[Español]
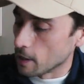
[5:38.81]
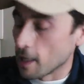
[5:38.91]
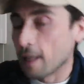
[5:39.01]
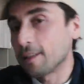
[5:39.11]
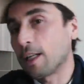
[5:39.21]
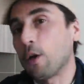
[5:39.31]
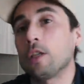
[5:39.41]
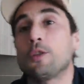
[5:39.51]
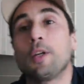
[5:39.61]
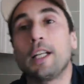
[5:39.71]
Así que
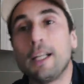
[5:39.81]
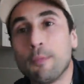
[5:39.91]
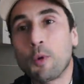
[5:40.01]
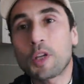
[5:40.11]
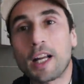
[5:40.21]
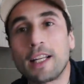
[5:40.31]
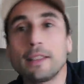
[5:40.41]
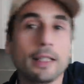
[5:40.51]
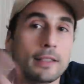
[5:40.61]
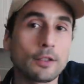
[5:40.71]
eso era, muchas
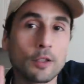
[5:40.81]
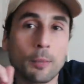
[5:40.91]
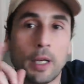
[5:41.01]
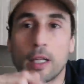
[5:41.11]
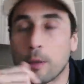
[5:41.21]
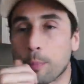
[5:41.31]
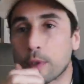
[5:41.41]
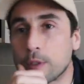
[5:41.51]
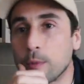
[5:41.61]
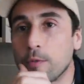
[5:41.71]
gracias, no se pierdan los
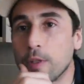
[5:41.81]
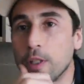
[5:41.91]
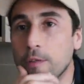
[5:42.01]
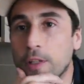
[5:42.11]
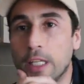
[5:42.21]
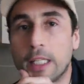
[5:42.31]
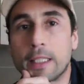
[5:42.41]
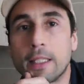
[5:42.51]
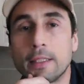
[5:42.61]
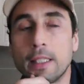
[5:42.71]
próximos videos, vienen
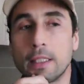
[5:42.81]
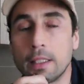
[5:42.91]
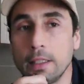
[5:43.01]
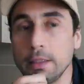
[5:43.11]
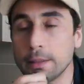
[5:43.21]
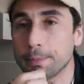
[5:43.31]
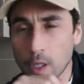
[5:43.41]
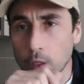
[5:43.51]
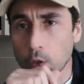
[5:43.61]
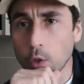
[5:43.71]
interesantes.
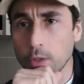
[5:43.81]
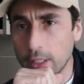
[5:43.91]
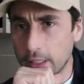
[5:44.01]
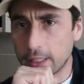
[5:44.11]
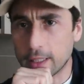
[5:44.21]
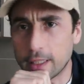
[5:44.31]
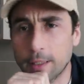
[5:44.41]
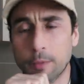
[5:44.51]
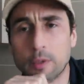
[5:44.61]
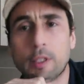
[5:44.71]
Todavía
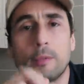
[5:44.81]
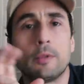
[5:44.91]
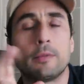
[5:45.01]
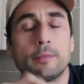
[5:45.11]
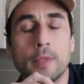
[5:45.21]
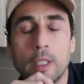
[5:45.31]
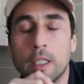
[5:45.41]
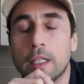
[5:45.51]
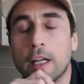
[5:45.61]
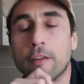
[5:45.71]
hemos, estamos
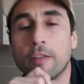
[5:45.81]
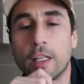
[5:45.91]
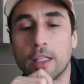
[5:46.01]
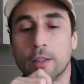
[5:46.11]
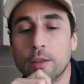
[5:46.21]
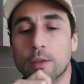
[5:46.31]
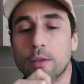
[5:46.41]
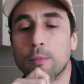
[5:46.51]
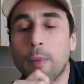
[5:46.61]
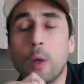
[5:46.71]
afinando
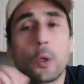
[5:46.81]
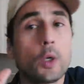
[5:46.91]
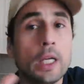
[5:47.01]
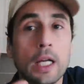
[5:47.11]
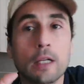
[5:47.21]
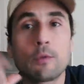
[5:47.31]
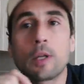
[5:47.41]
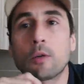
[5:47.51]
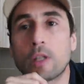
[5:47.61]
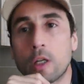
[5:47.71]
con Mauro Inc.
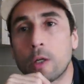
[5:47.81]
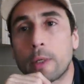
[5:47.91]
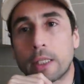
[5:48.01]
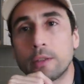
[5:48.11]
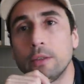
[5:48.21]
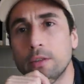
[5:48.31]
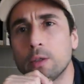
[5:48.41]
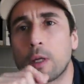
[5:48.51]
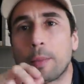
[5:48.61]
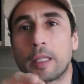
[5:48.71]
alguna otra colaboración,
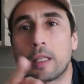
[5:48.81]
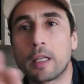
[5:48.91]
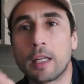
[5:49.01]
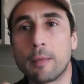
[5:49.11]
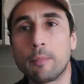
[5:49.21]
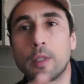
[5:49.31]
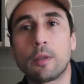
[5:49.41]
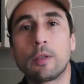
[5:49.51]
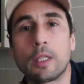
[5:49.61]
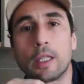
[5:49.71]
seguramente en el
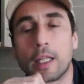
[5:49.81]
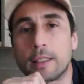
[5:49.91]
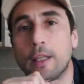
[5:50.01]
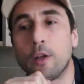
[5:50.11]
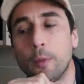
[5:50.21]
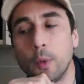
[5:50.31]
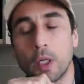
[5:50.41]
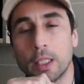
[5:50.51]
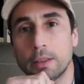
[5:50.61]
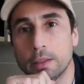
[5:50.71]
ámbito del atado de
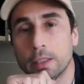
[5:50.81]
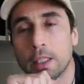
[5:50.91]
moscas,